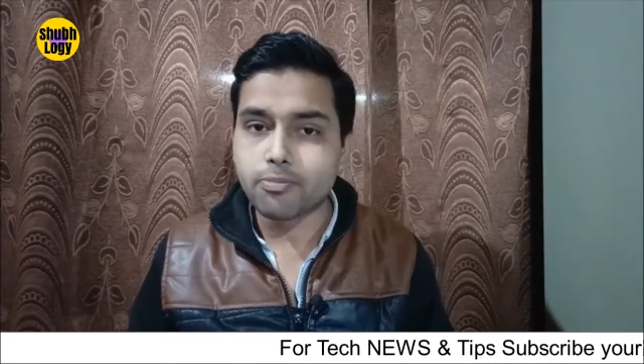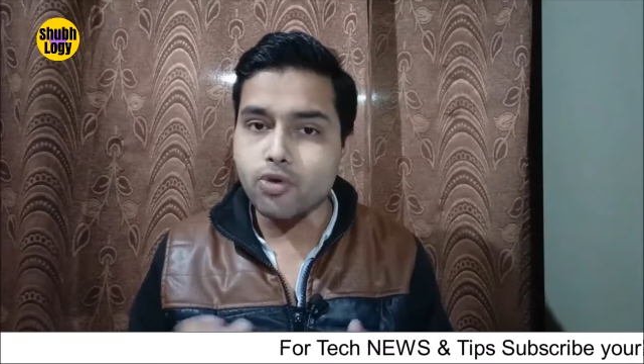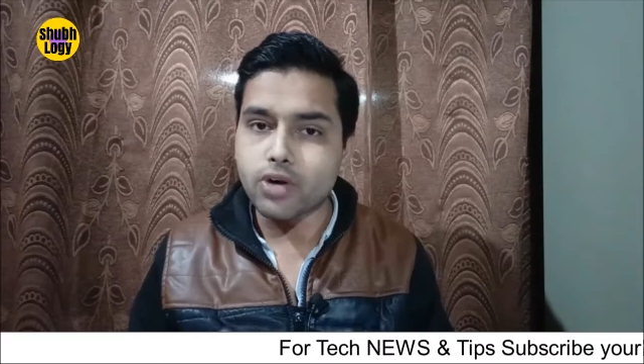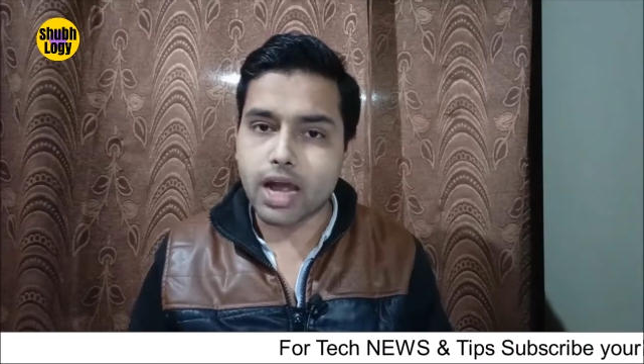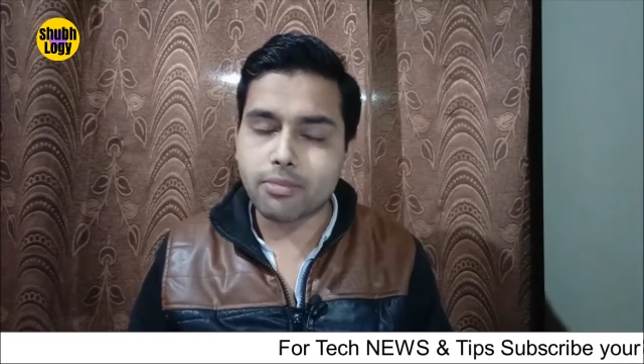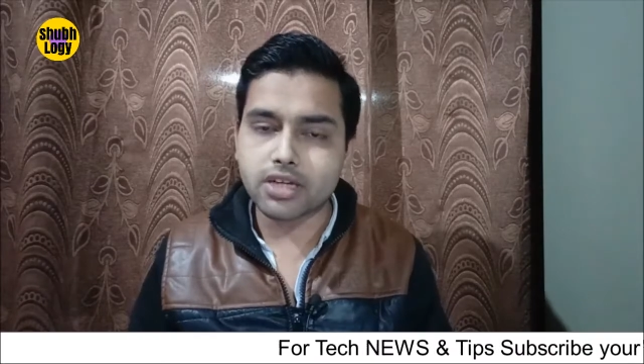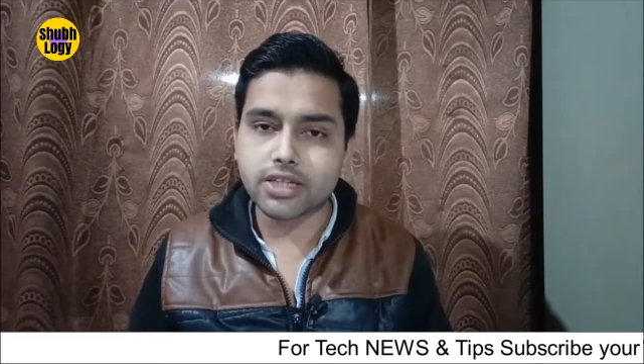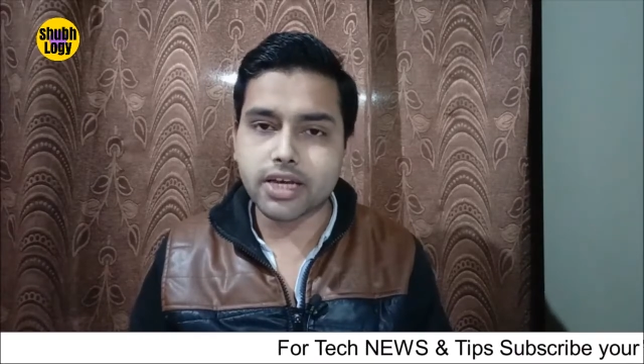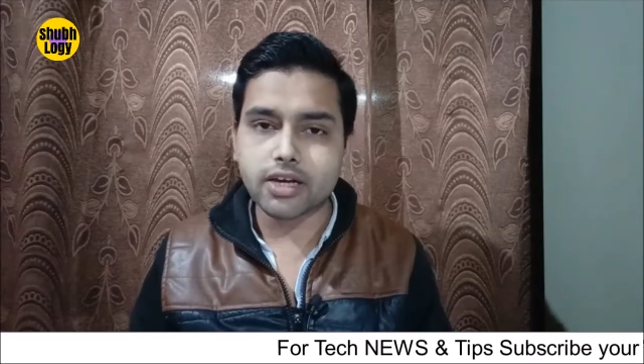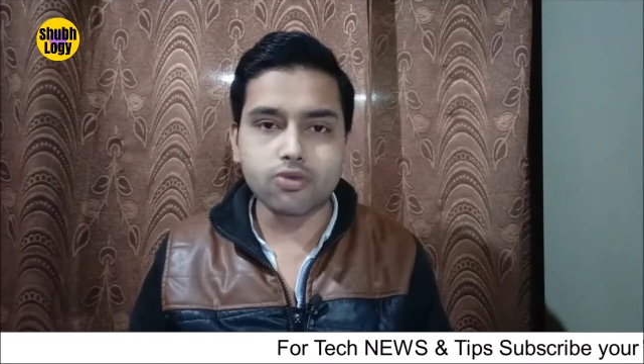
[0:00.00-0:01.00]
प्रोग्रामर
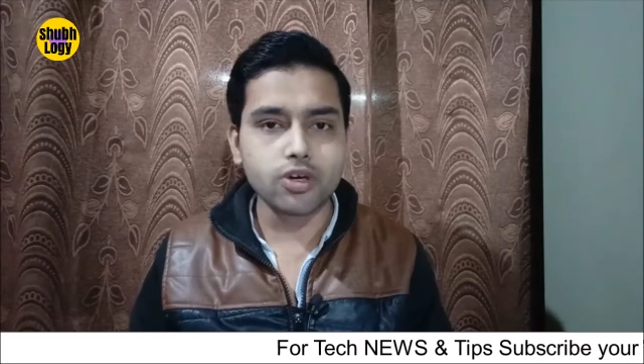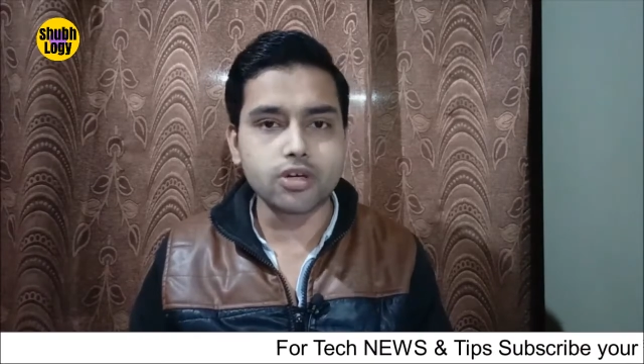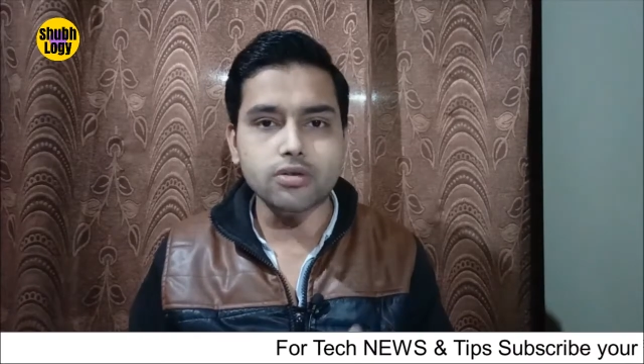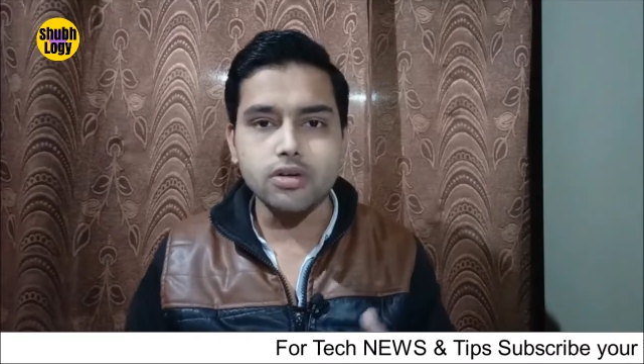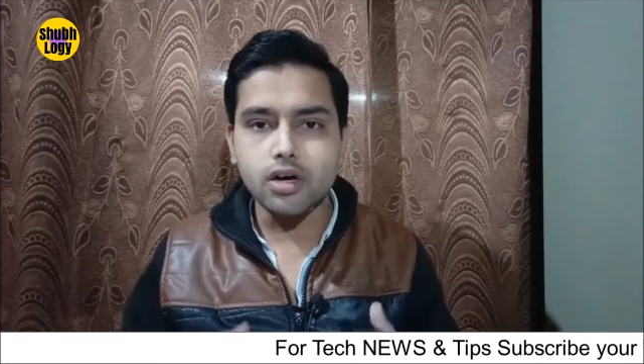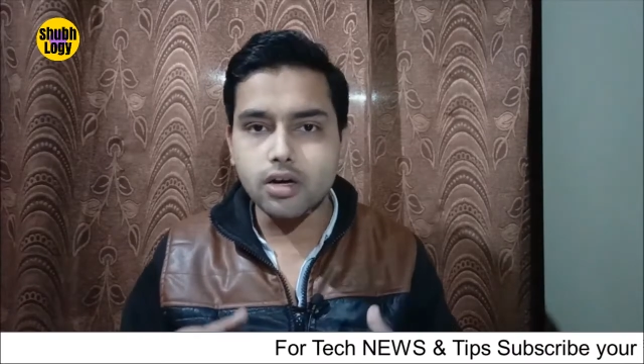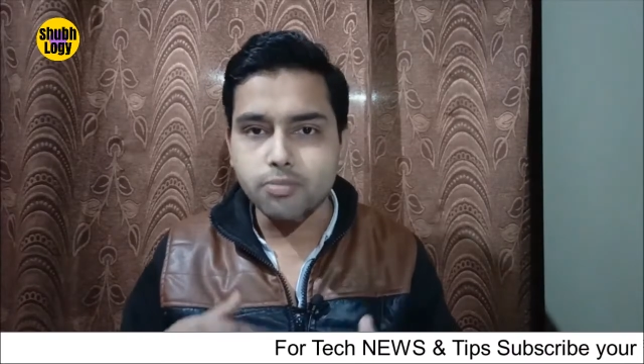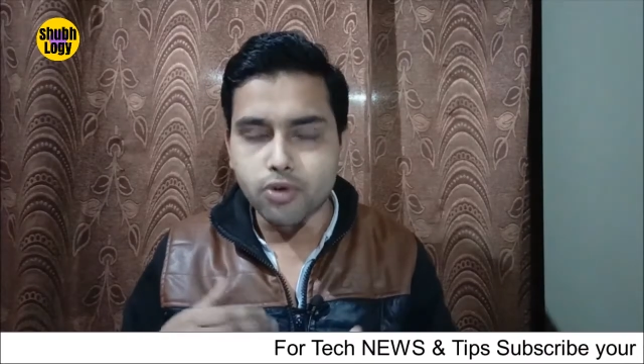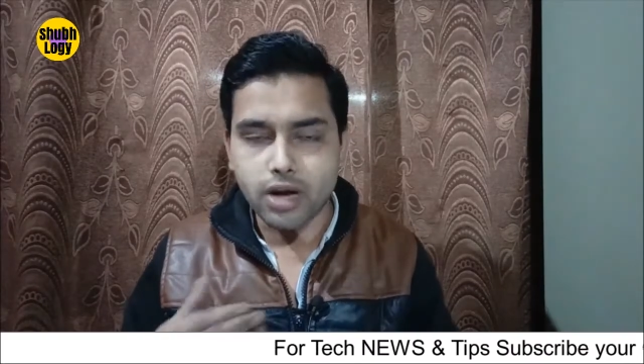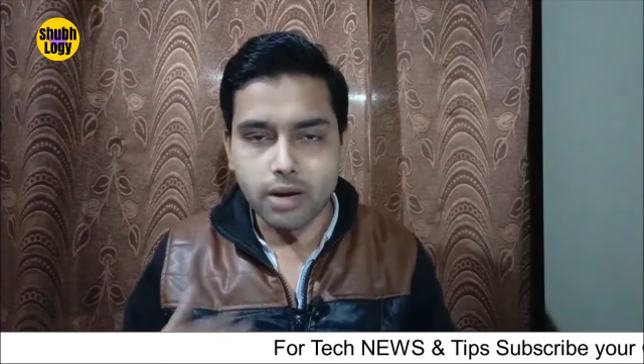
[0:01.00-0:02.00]
थे कोई
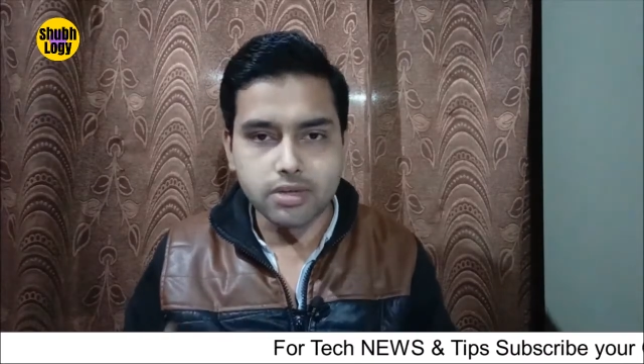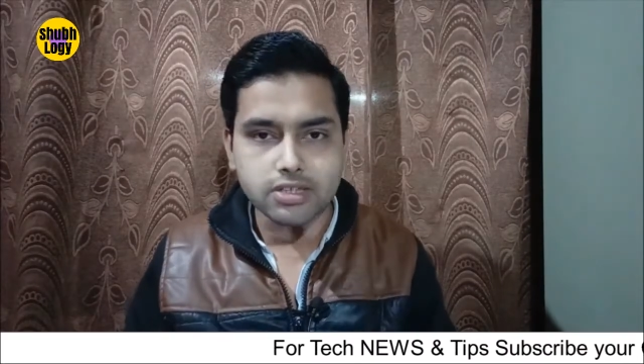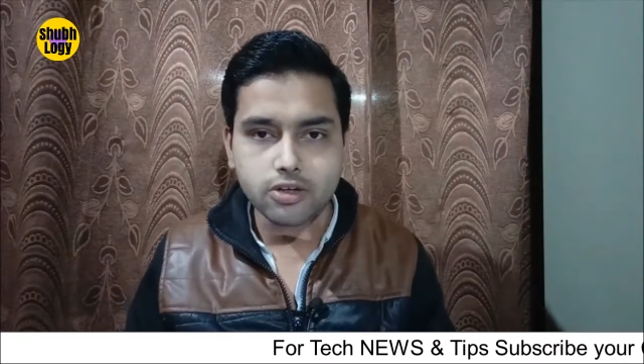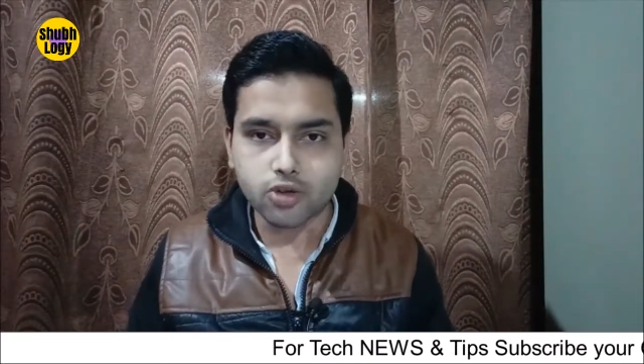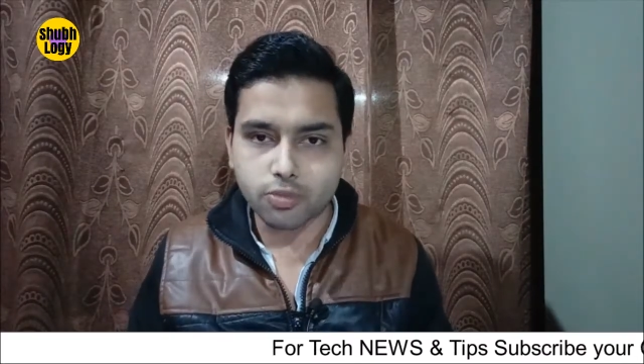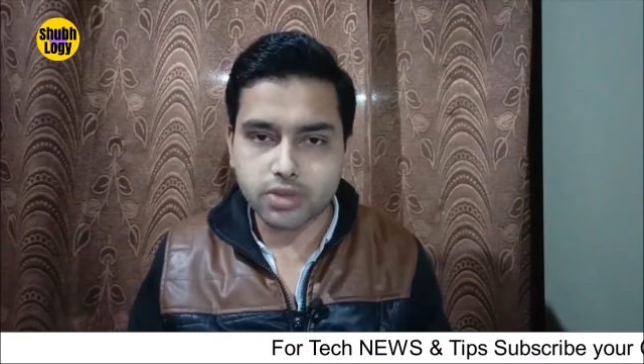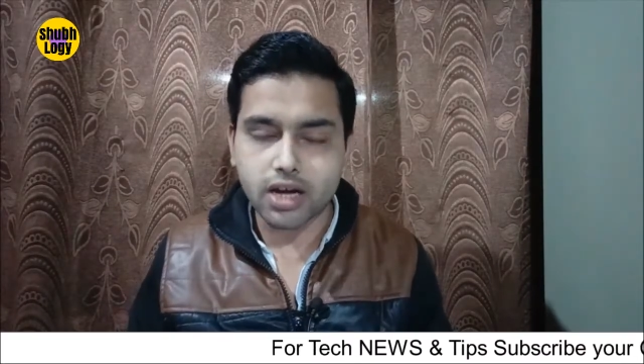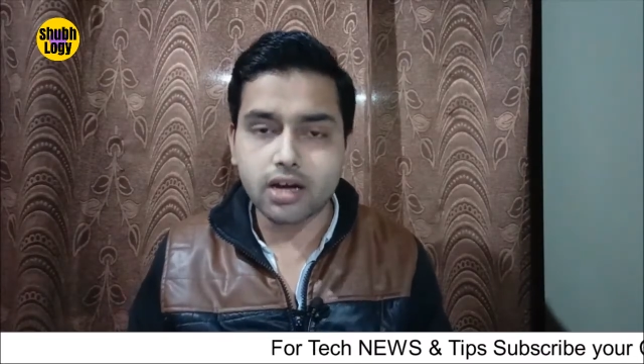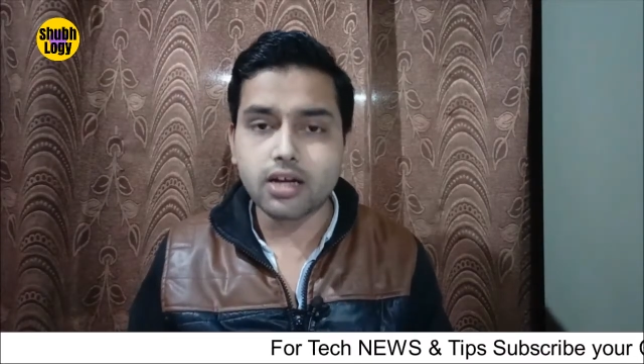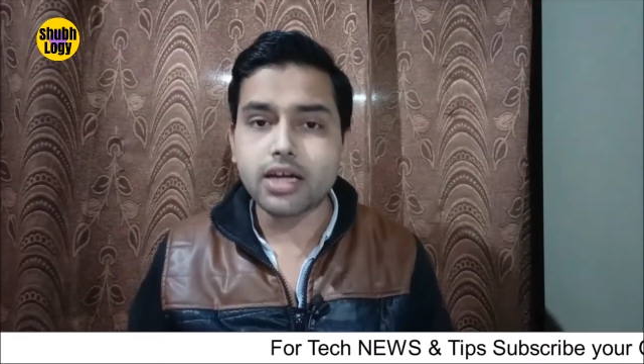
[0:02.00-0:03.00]
प्रोग्रामर्स का ग्रुप था